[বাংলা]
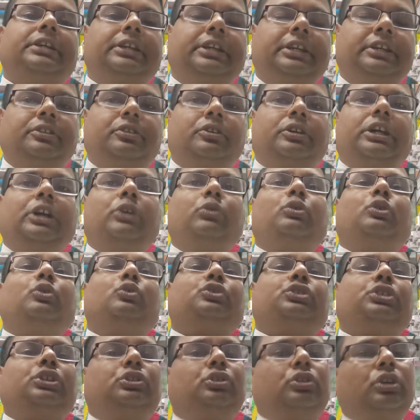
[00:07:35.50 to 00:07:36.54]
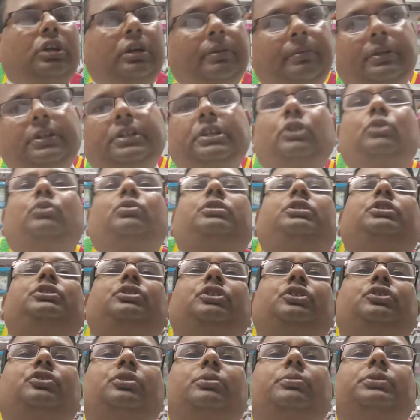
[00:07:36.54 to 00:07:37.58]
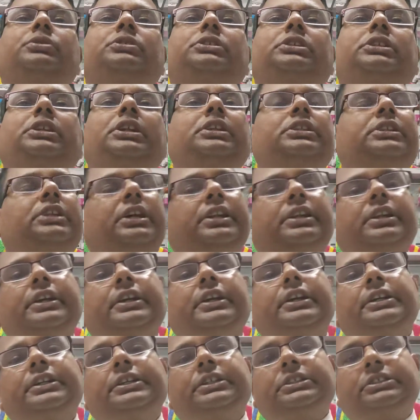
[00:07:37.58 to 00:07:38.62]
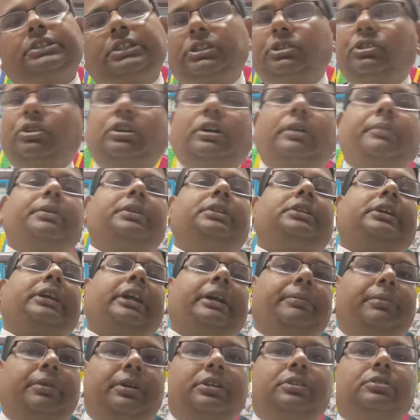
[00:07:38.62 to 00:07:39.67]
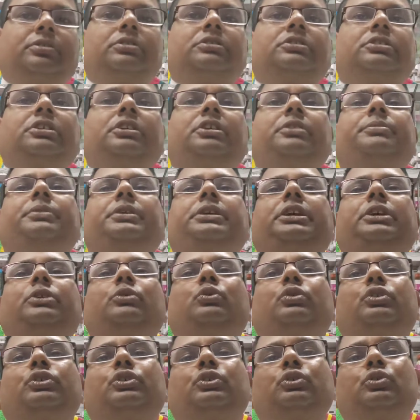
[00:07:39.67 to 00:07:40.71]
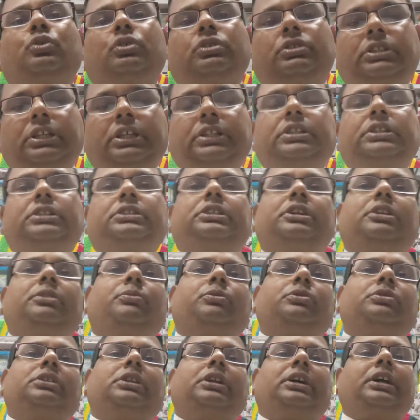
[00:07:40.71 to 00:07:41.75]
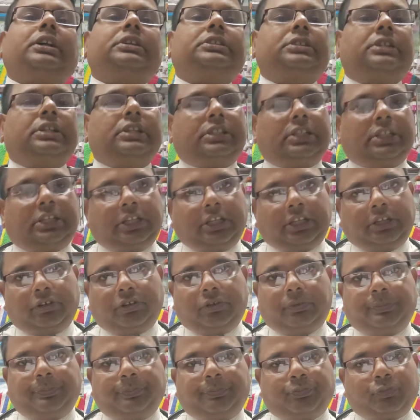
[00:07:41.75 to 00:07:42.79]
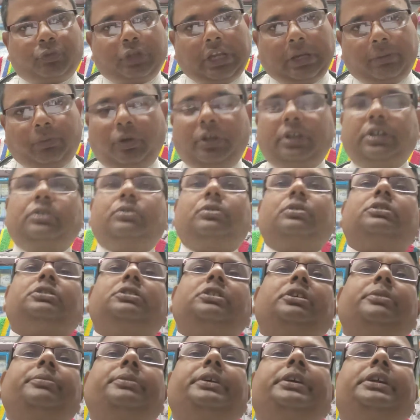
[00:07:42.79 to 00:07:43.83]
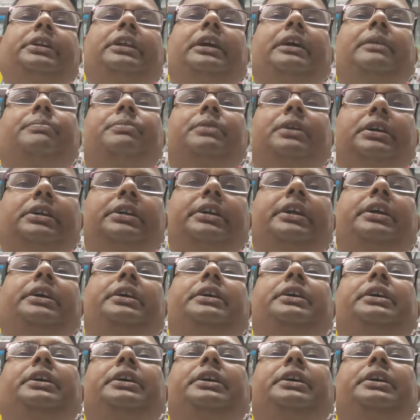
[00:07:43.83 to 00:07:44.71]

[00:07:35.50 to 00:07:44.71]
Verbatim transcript: এই কেউ কেউ সিদ্ধ খাবার খেলেও কিন্তু এই সমস্যা তাহলে তার সিদ্ধ খাবার তাকে অ্যাভয়েড করতে হবে কেউ কেউ যদি অত্যাধিক তেল মশলা খায় সেটা তাকে অ্যাভয়েড করতে হবে এটা আপনাকে